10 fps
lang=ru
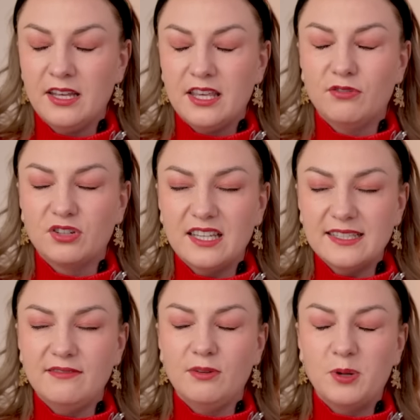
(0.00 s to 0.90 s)
И вот
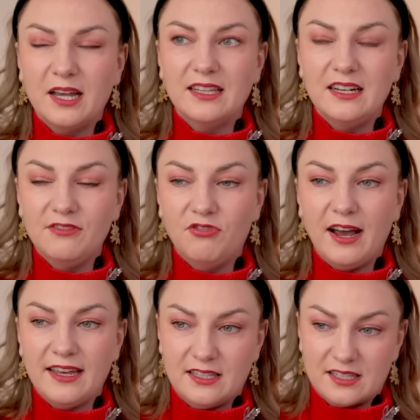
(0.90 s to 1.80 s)
если вы
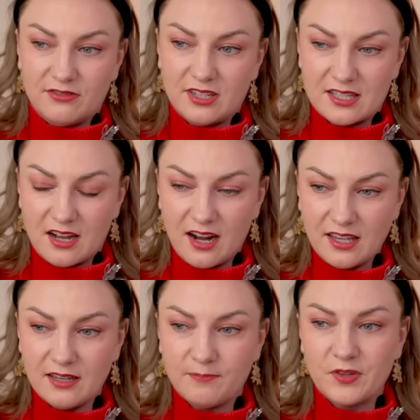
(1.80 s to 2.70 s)
преодолеваете свои
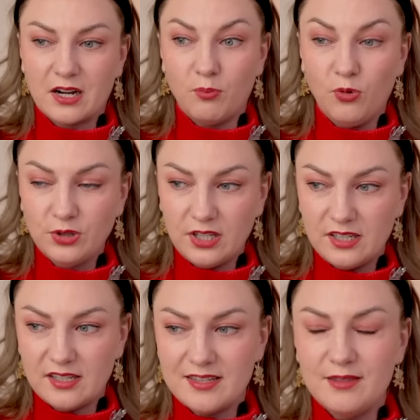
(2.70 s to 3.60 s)
страхи,
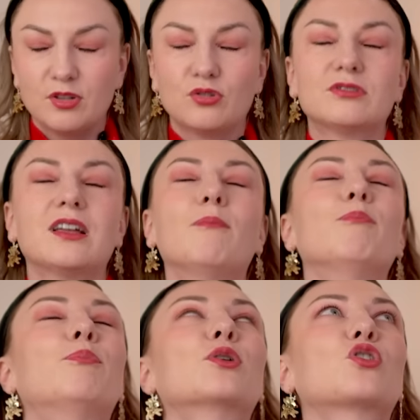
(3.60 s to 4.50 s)
работаете с ними, то там
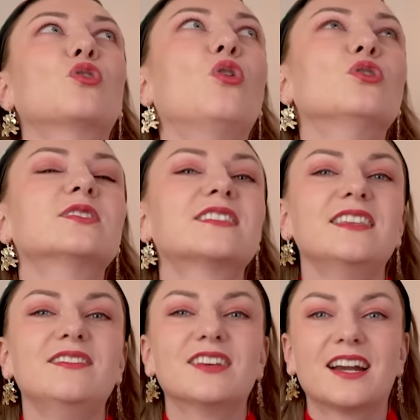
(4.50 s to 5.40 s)
просто
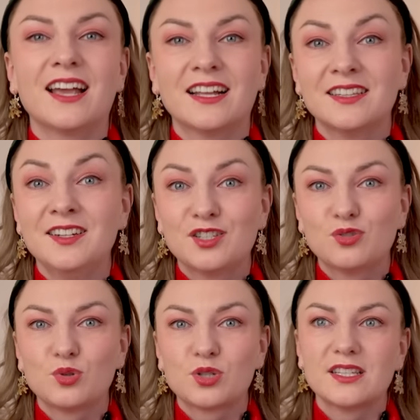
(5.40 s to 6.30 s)
невероятные
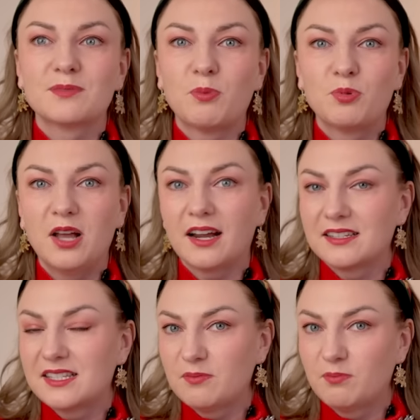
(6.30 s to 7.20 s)
ресурсы из популярности,